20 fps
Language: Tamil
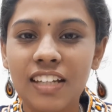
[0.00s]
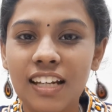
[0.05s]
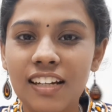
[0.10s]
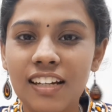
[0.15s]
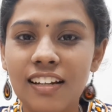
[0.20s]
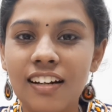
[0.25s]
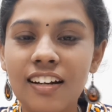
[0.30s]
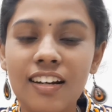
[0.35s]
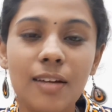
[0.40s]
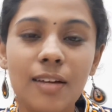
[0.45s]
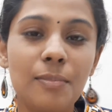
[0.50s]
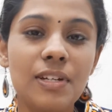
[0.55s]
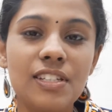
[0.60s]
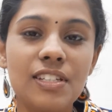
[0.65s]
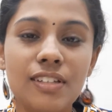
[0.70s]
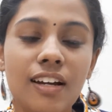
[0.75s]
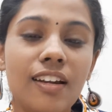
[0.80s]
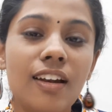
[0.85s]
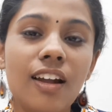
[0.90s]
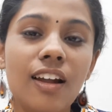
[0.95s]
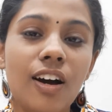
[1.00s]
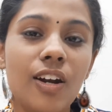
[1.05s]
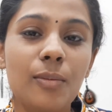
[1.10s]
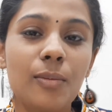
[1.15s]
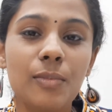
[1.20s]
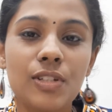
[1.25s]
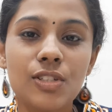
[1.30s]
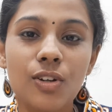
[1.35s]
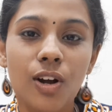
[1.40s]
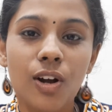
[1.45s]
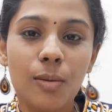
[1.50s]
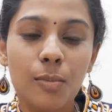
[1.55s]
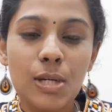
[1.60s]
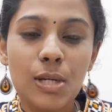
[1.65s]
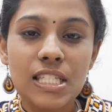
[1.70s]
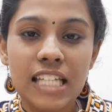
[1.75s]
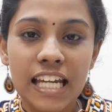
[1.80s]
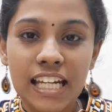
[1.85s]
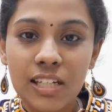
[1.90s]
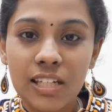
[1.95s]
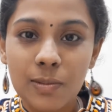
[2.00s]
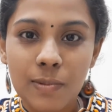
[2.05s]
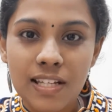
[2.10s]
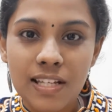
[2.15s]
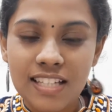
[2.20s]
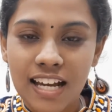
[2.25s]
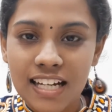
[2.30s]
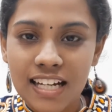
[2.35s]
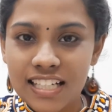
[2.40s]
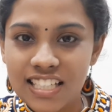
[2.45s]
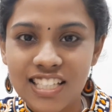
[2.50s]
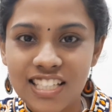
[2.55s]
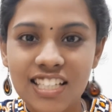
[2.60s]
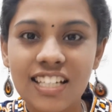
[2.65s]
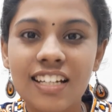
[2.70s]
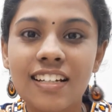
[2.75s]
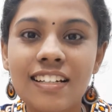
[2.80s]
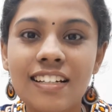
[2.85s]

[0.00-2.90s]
ஏன்னா நம்ம சேனல் ஆரம்பித்து ஆல்மோஸ்ட் எயிட் மந்த்ஸ் ஆயிடுச்சு